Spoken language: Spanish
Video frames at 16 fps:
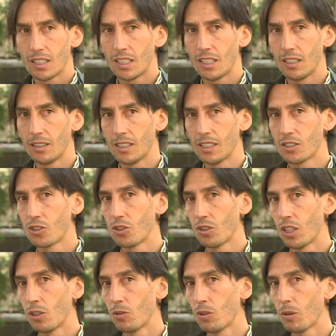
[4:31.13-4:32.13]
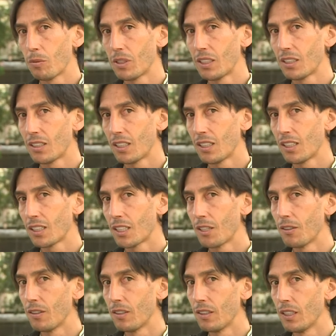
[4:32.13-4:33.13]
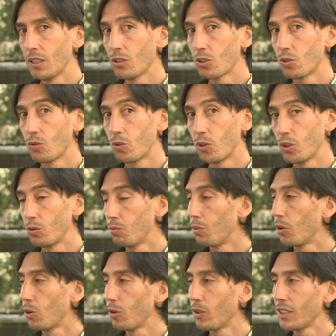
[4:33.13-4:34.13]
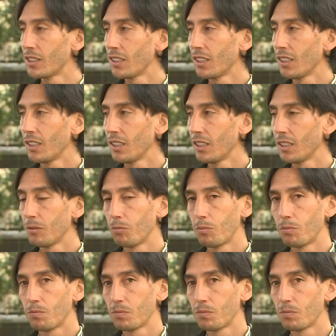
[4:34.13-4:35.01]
que, Nacional obviamente tenga que vivir o sufrir un poco ese